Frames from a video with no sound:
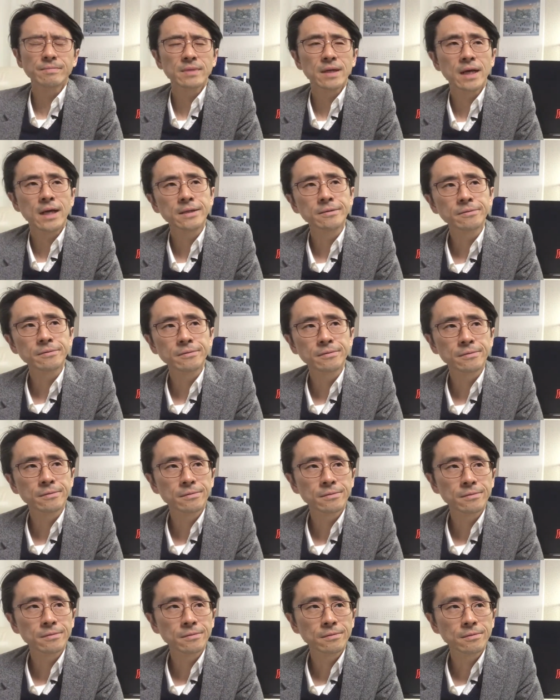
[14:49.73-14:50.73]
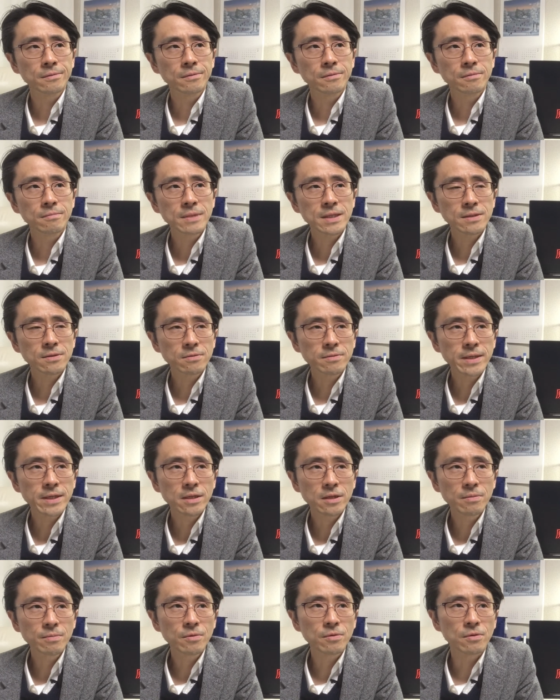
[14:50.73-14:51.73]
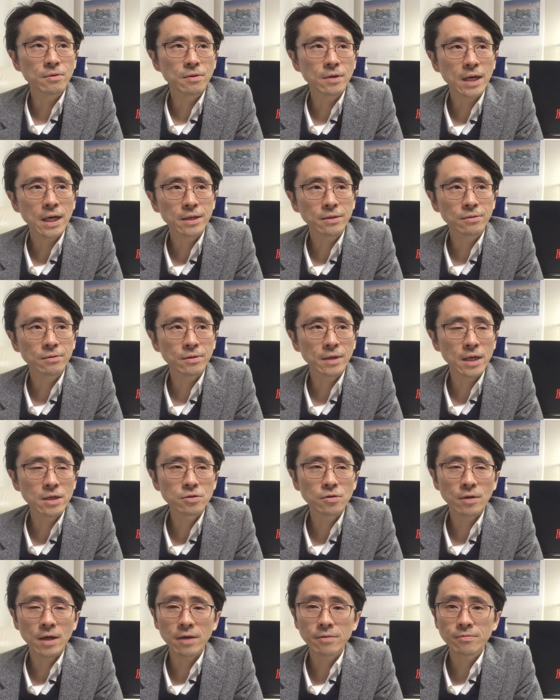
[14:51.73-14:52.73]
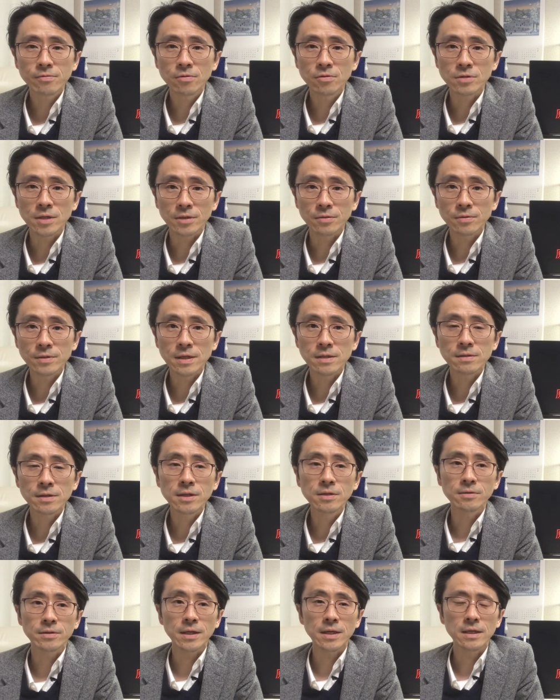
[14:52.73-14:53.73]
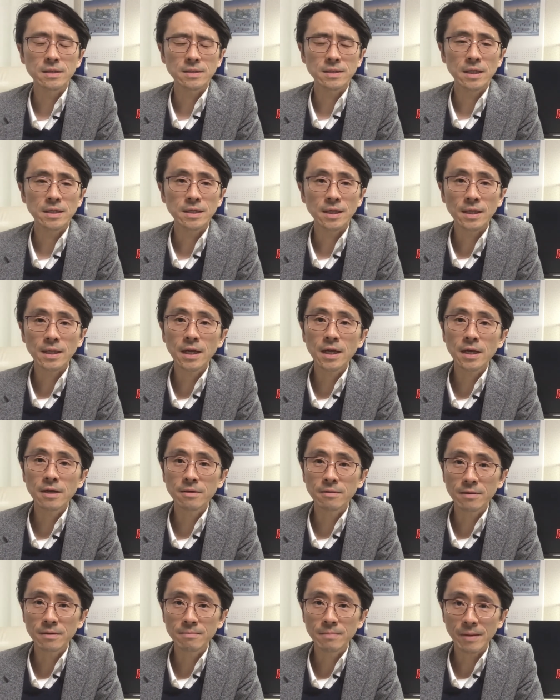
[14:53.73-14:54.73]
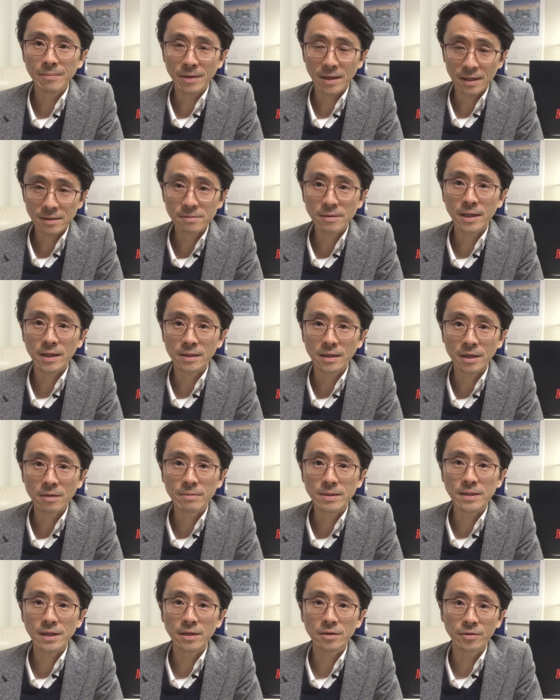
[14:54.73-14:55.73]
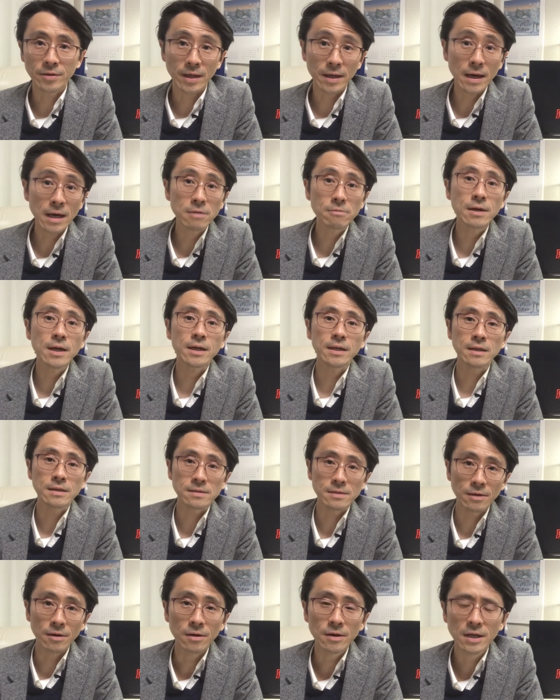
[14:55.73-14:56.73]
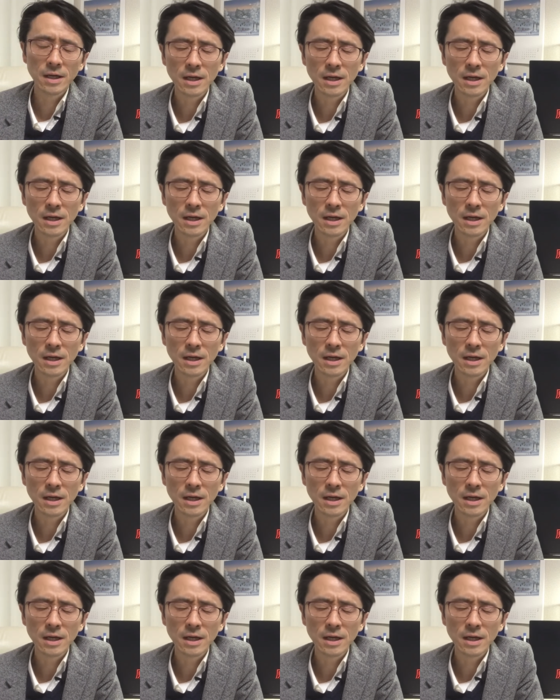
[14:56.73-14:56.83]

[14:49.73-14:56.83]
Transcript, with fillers: あのまあ、そうは言ってもあの現状回復工事は当然次のテナントさんに汚いまま貸すわけにいきませんのでやるわけですよ。